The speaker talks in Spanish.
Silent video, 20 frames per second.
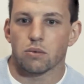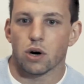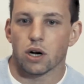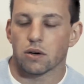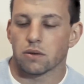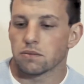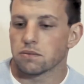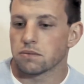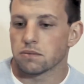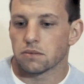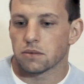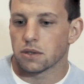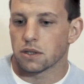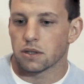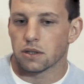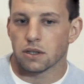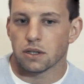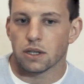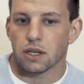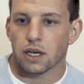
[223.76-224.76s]
bueno,
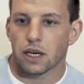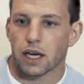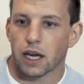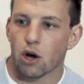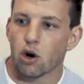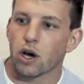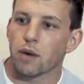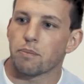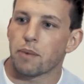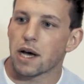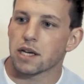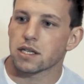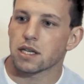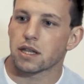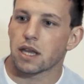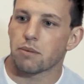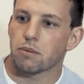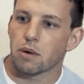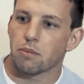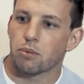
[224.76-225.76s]
eh, creo que pasa
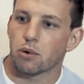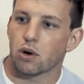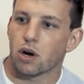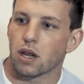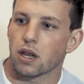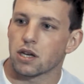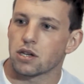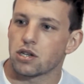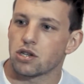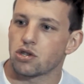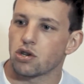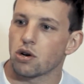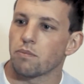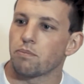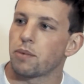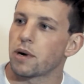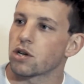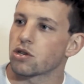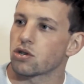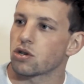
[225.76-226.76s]
también por una decisión
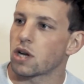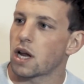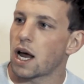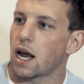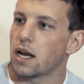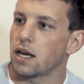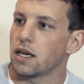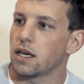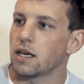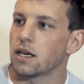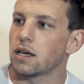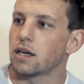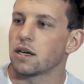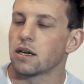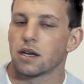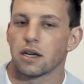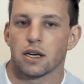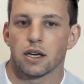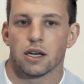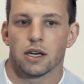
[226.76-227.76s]
personal y,
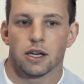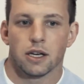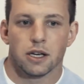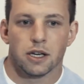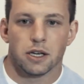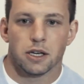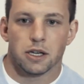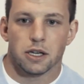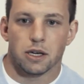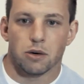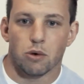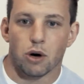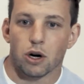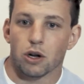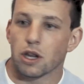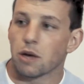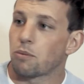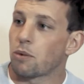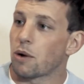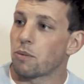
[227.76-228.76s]

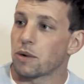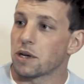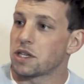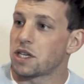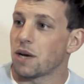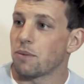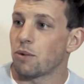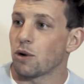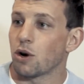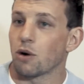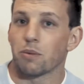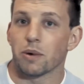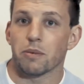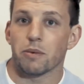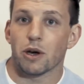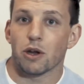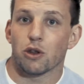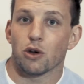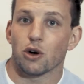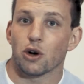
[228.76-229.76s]
bueno, después al principio los
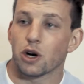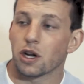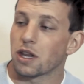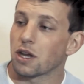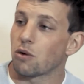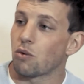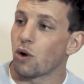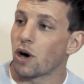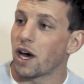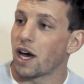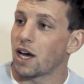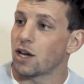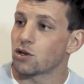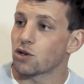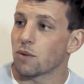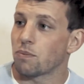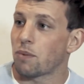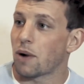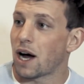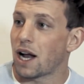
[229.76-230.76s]
primeros dolores de
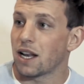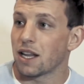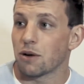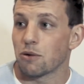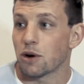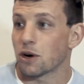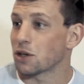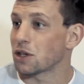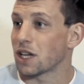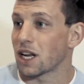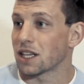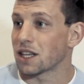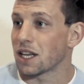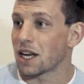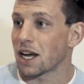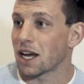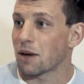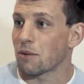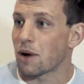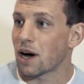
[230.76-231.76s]
cuello, espalda, y bueno, te la
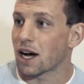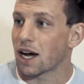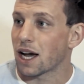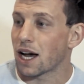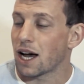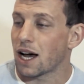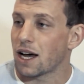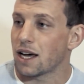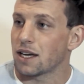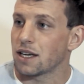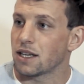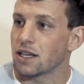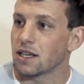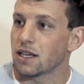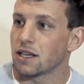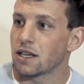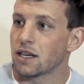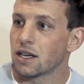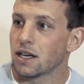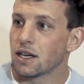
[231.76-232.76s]
tenés que bancar
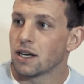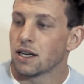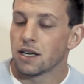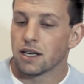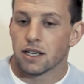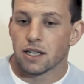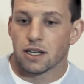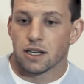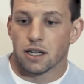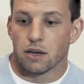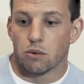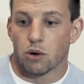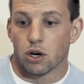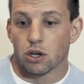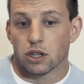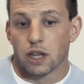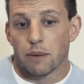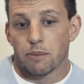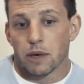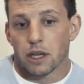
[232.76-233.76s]
y,
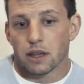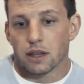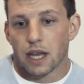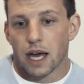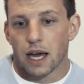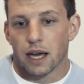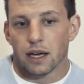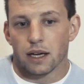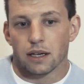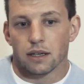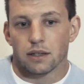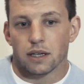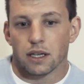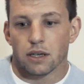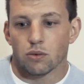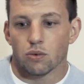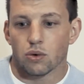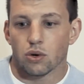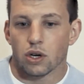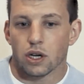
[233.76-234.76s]
bueno, también está
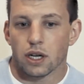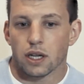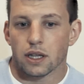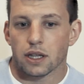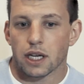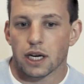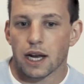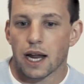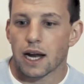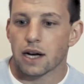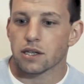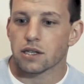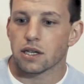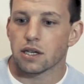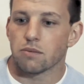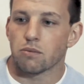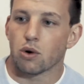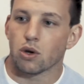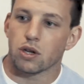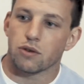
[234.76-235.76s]
en, uno en
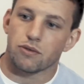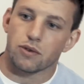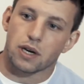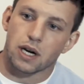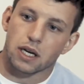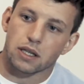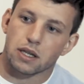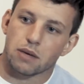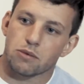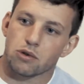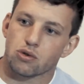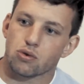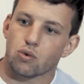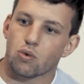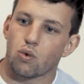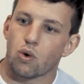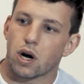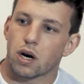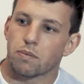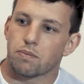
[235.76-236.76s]
entrenarse y modificar también su
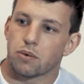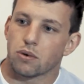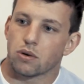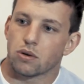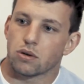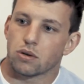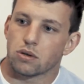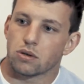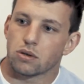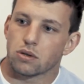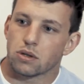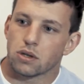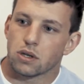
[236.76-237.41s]
cuerpo